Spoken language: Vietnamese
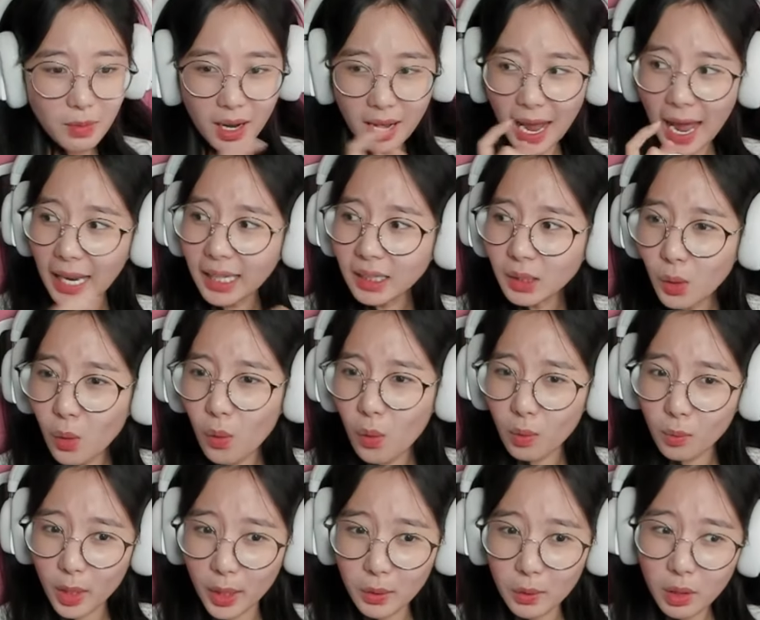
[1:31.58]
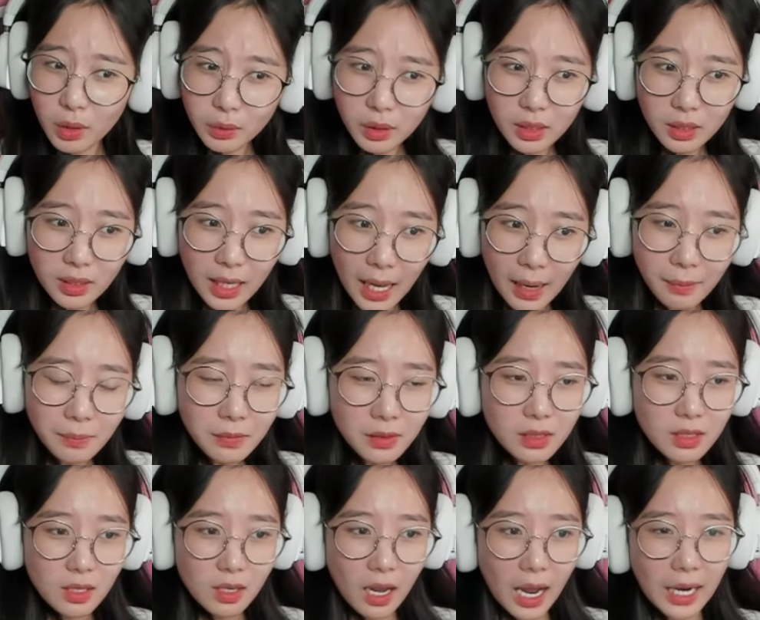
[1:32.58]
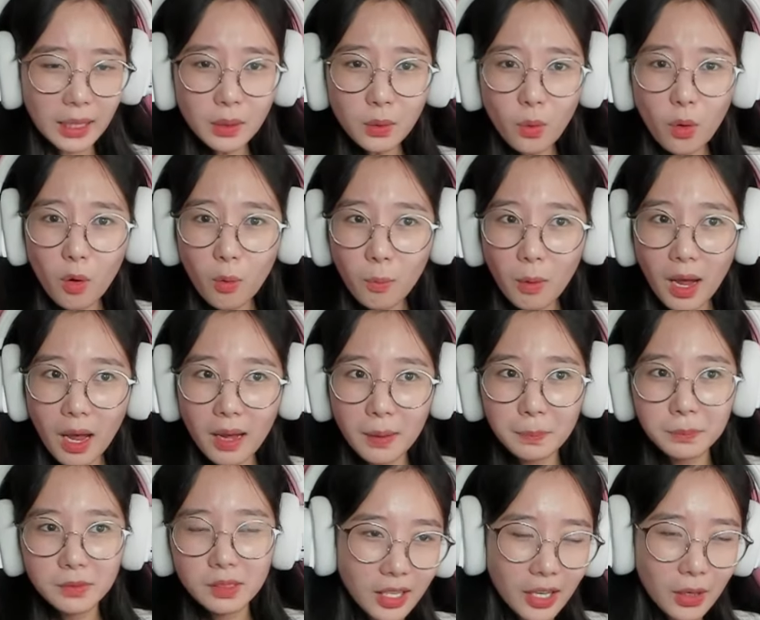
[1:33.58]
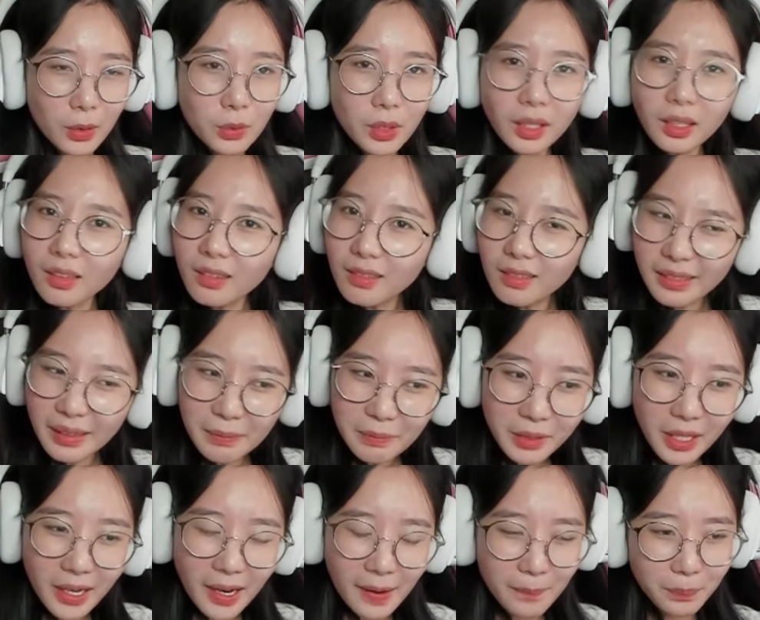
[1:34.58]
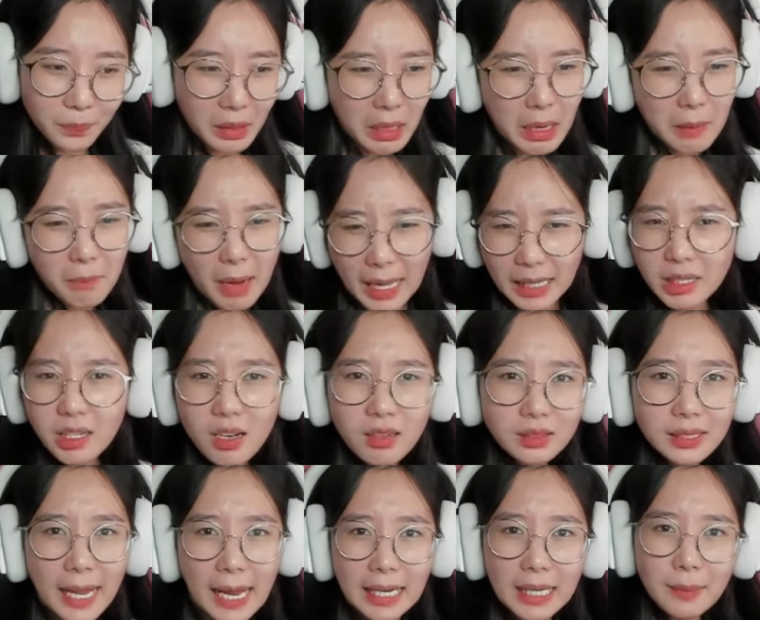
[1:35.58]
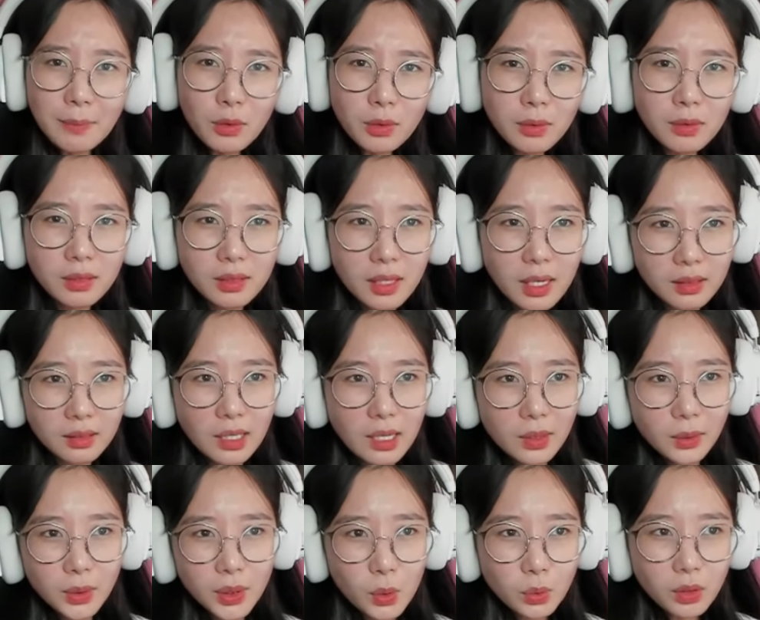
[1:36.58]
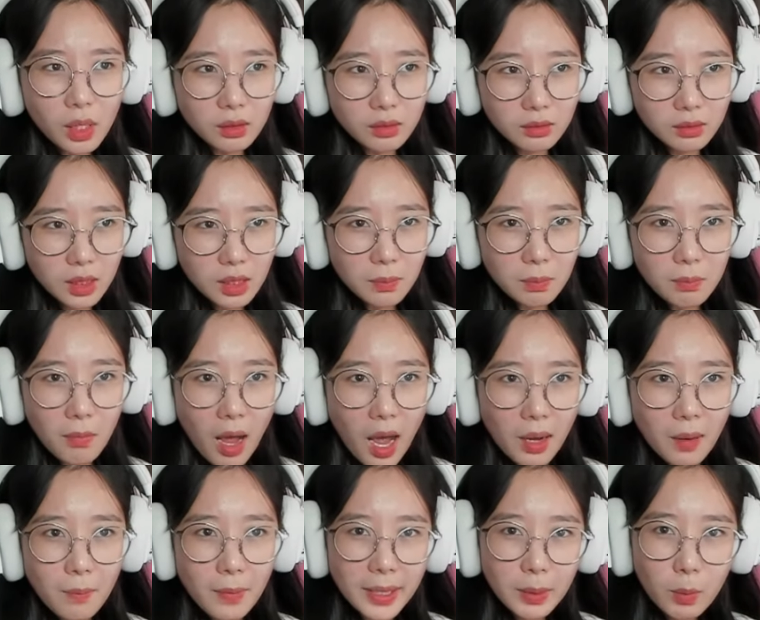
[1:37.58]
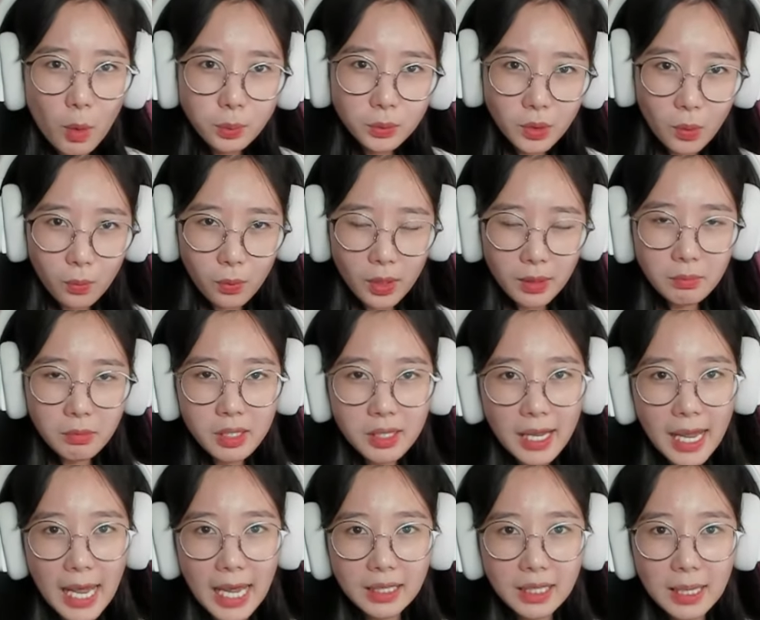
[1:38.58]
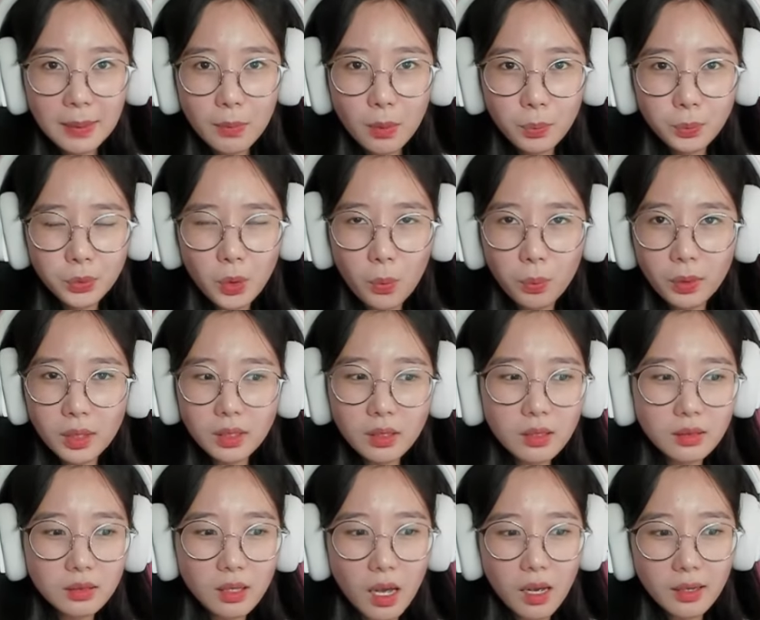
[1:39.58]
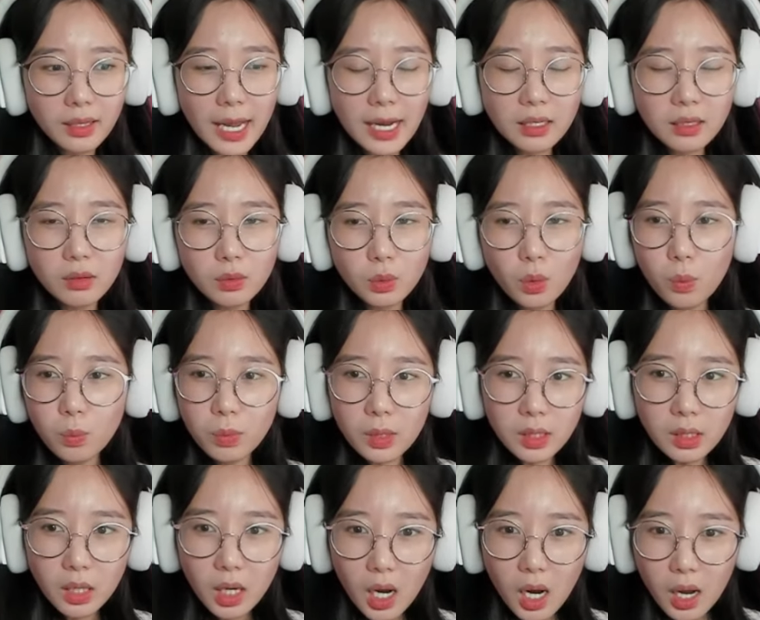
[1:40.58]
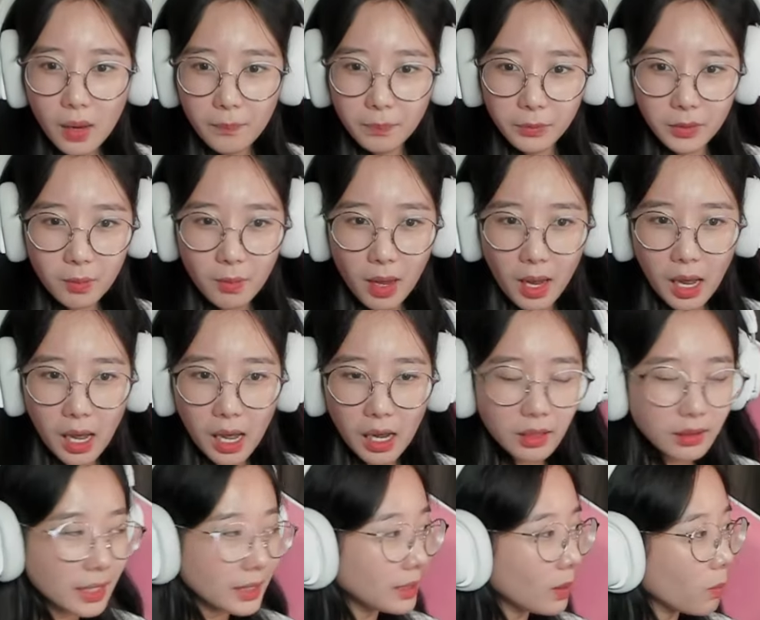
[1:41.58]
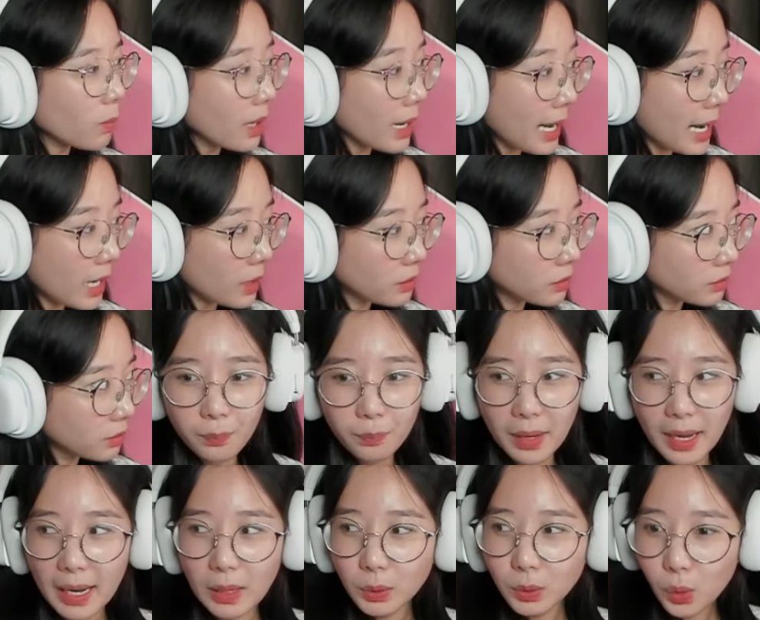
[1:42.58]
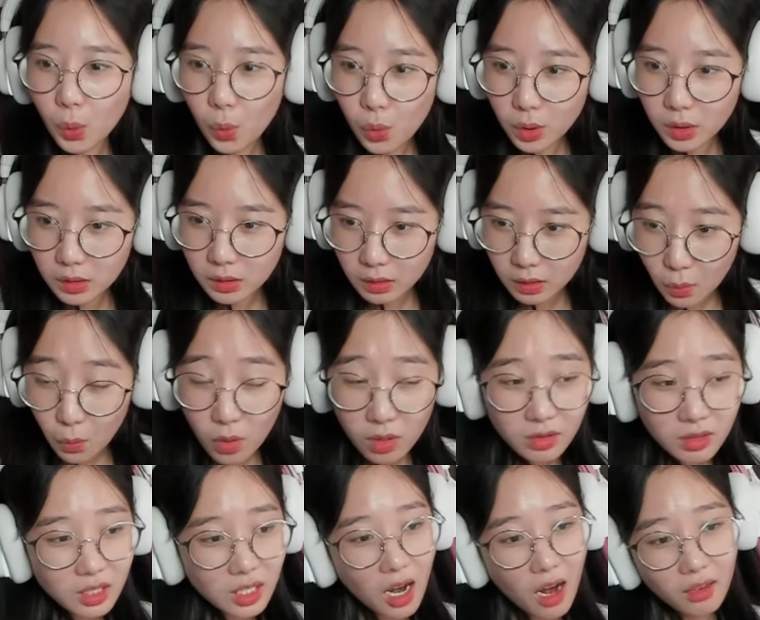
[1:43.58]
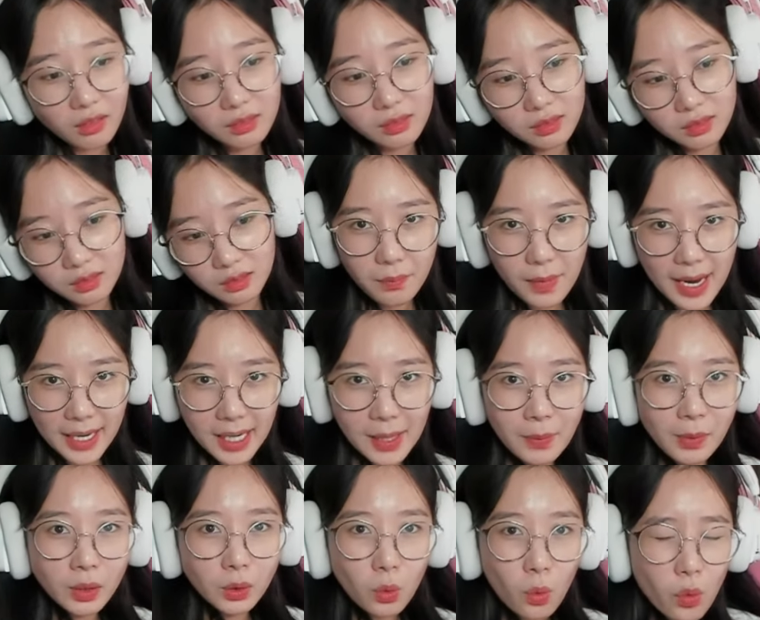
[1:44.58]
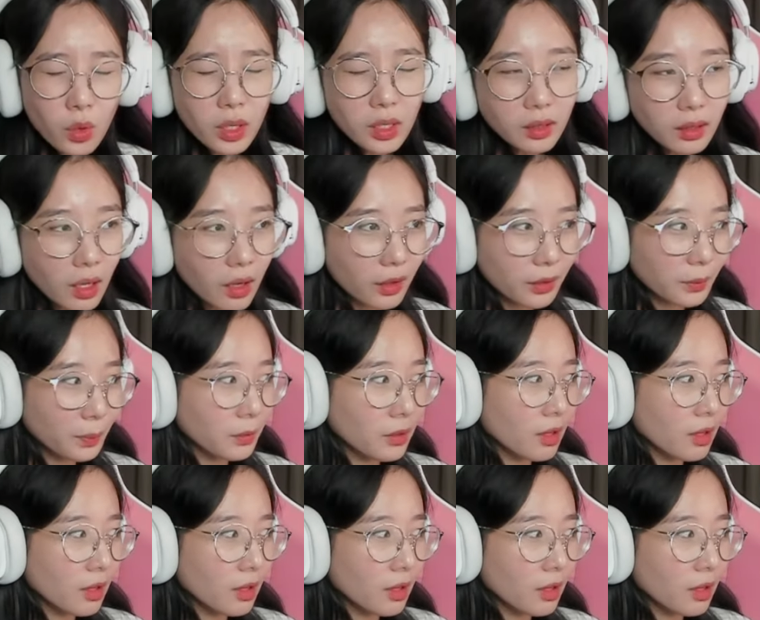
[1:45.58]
mà ảnh đùa kiểu có duyên lắm, anh đùa mà kiểu dễ thương lắm kìa. Mà ảnh đơn giản lắm mọi người ạ. À, chủ tịch nhá, mở mấy một chục quán pizza, thêm một chục cái cơ sở khác nữa tôi không biết. Nhưng mà đi trong Lào mặc áo thun, quần sọt, mang thêm cái túi đó thôi,